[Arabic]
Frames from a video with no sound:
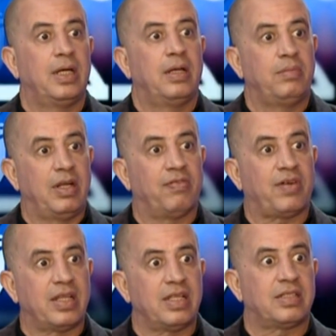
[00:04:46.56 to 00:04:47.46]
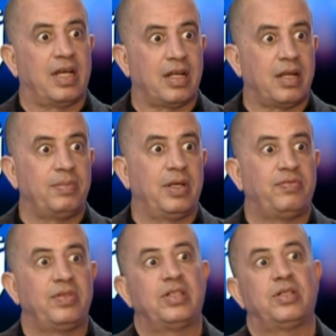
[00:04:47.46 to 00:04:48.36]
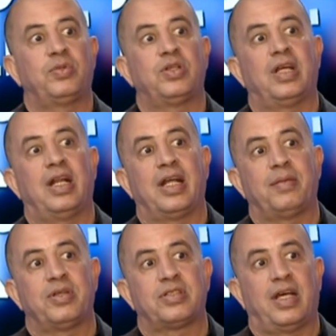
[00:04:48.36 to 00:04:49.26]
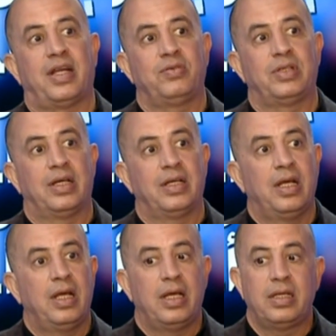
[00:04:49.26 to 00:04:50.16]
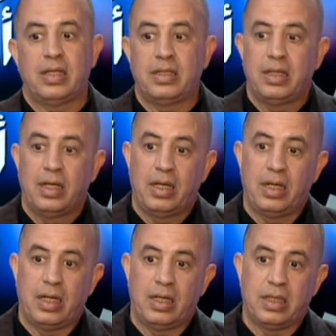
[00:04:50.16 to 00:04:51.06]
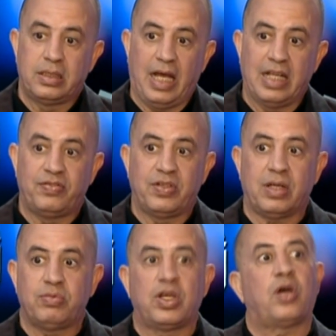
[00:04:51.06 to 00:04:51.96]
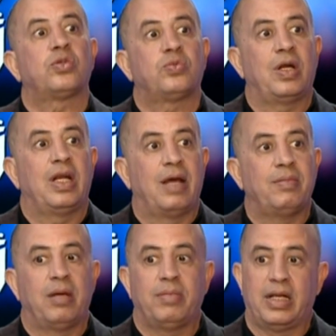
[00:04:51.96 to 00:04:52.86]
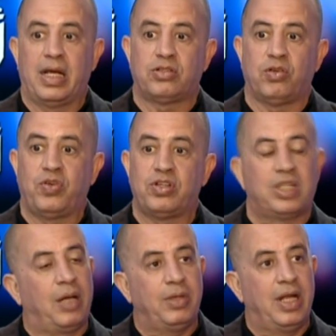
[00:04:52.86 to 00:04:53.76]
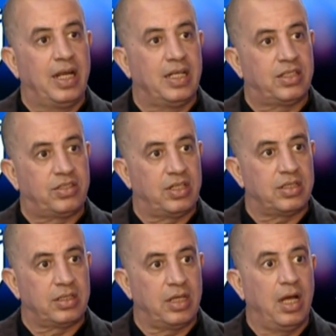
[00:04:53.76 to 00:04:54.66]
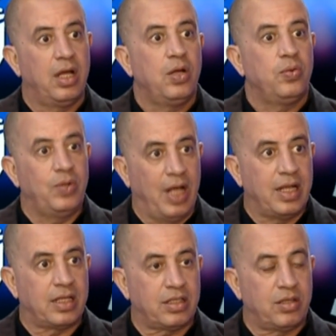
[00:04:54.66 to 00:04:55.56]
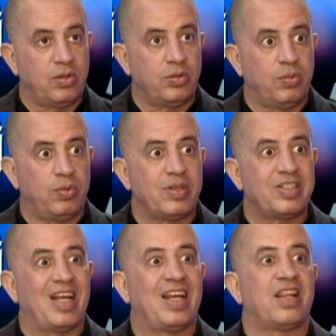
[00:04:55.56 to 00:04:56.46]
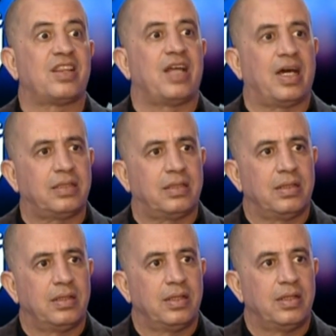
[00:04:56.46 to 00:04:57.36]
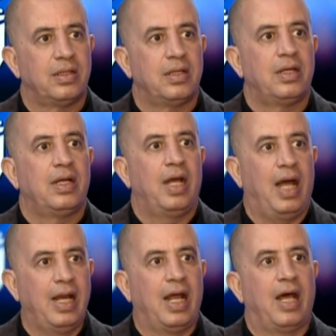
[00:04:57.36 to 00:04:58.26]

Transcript: بملف قضيه الصحراء الغربيه في الجمهوريه العربيه الصحراويه اذا الاتحاد الافريقي مشى خطوه للامام معناها سوف يستعمل الاليات السياسيه والاليات الدبلوماسيه للضغط على